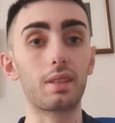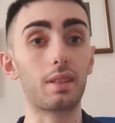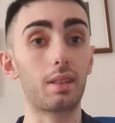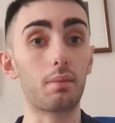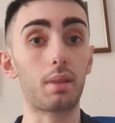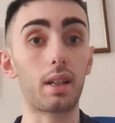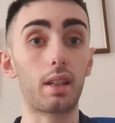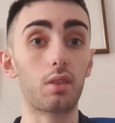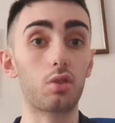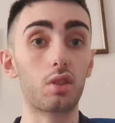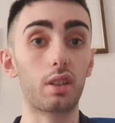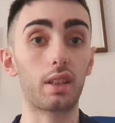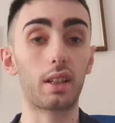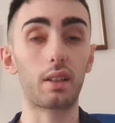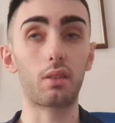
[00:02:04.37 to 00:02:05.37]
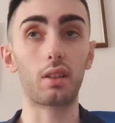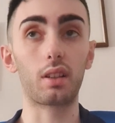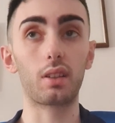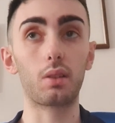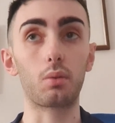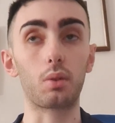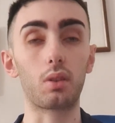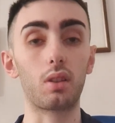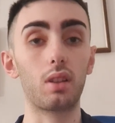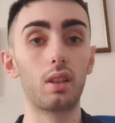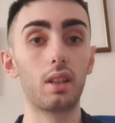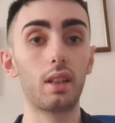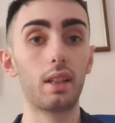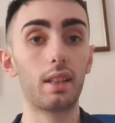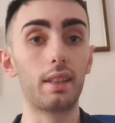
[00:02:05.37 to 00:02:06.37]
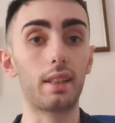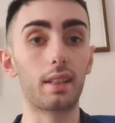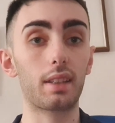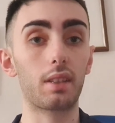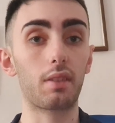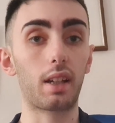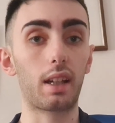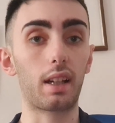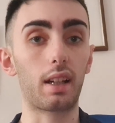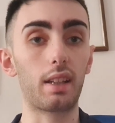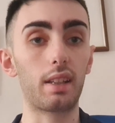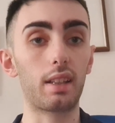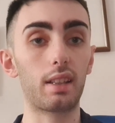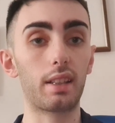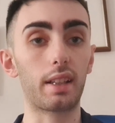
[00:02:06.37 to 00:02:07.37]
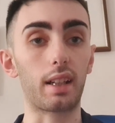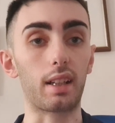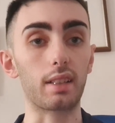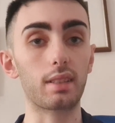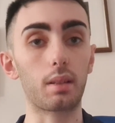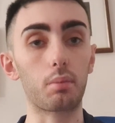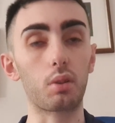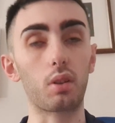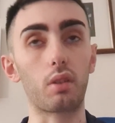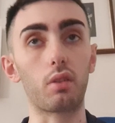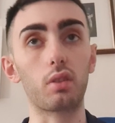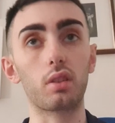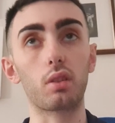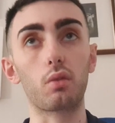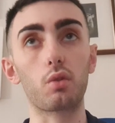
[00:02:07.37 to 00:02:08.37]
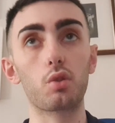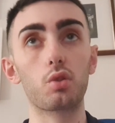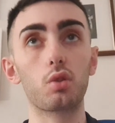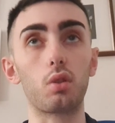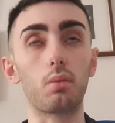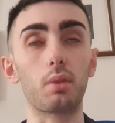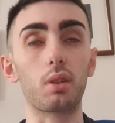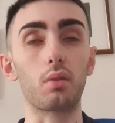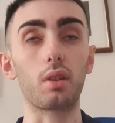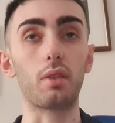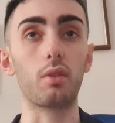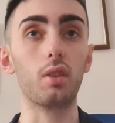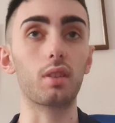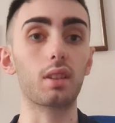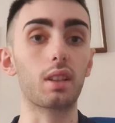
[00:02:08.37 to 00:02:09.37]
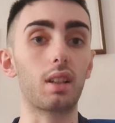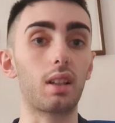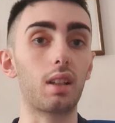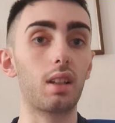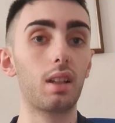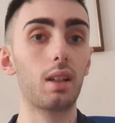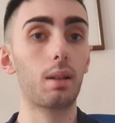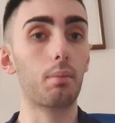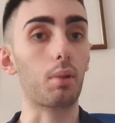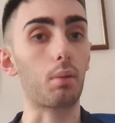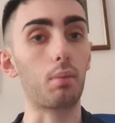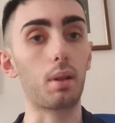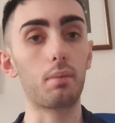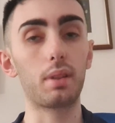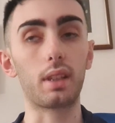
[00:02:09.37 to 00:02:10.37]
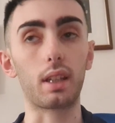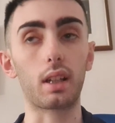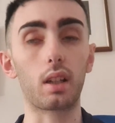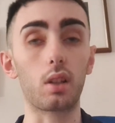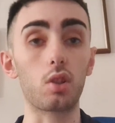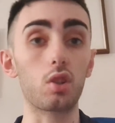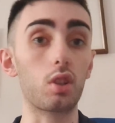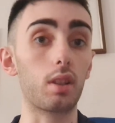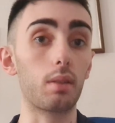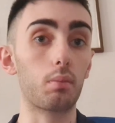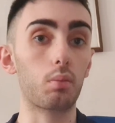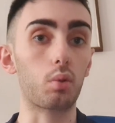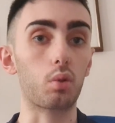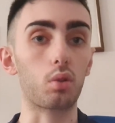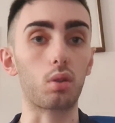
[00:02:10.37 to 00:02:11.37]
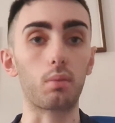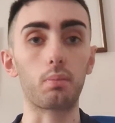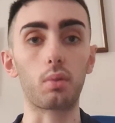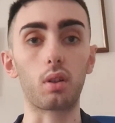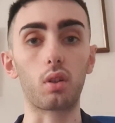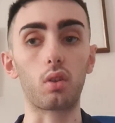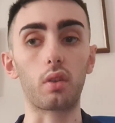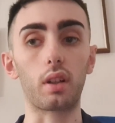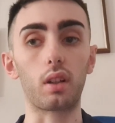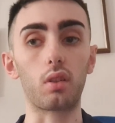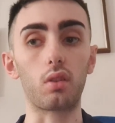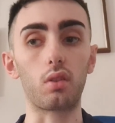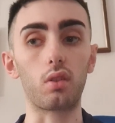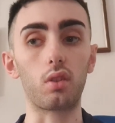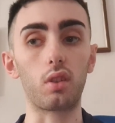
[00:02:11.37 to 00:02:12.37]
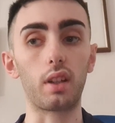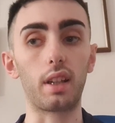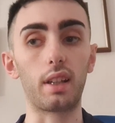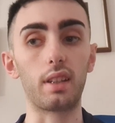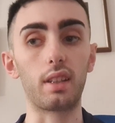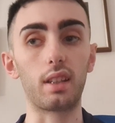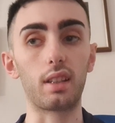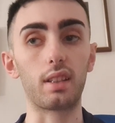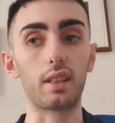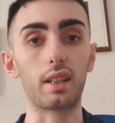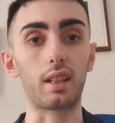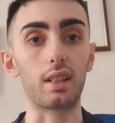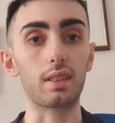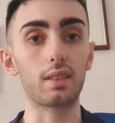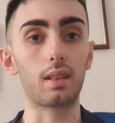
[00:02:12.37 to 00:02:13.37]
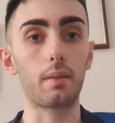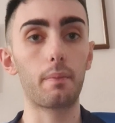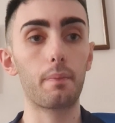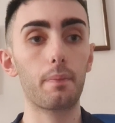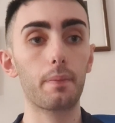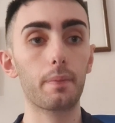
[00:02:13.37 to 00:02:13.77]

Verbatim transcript: settimane a cercare un attimo di attivare la linea di casa, poi una volta lo sciopero, una volta problemi tecnici, purtroppo ancora non ho la linea di casa,